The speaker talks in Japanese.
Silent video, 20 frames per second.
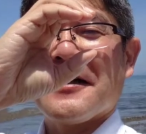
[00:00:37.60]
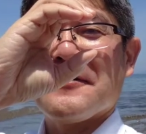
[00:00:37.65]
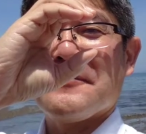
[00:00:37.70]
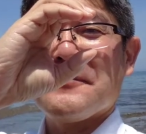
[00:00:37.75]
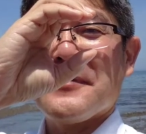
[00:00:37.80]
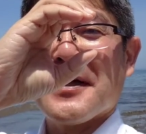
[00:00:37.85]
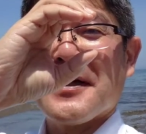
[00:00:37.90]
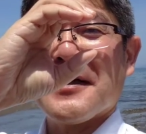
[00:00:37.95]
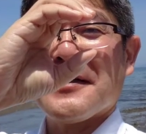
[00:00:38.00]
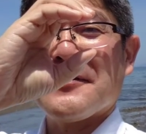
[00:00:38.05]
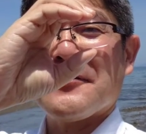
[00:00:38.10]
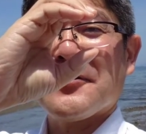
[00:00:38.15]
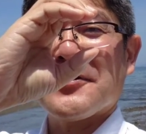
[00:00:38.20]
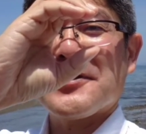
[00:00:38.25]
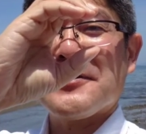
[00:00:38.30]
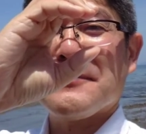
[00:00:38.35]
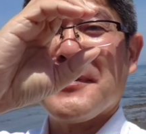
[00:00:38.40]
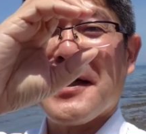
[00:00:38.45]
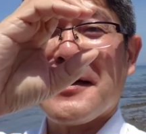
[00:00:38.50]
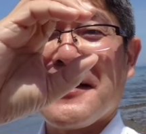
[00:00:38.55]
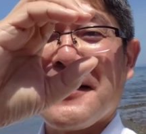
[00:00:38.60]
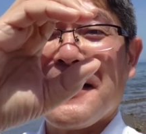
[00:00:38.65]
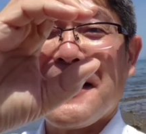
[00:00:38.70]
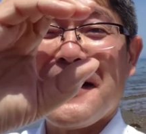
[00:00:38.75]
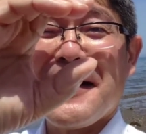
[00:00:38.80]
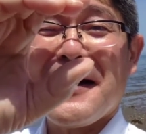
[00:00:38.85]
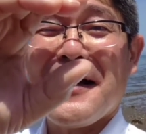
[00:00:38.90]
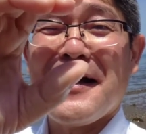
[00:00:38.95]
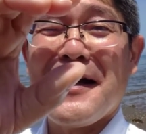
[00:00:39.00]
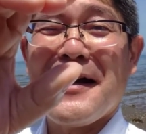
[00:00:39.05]
頑張れ広島
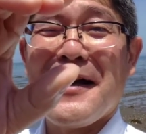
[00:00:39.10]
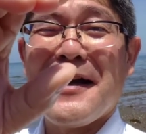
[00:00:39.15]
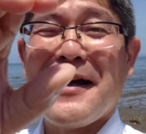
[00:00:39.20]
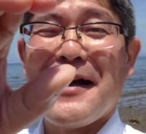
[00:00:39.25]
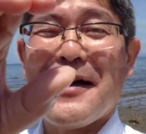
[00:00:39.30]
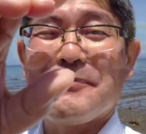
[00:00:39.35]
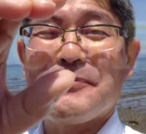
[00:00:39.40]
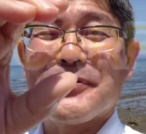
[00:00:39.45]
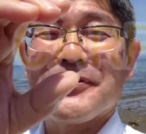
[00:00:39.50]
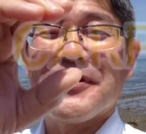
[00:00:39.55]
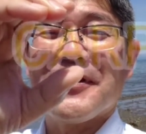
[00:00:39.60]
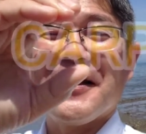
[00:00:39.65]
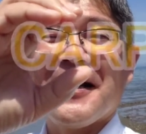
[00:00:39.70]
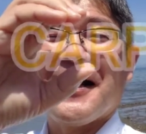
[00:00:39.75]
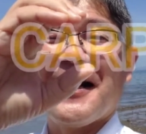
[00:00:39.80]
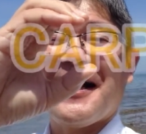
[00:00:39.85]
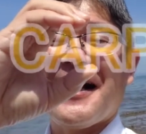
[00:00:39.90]
カープう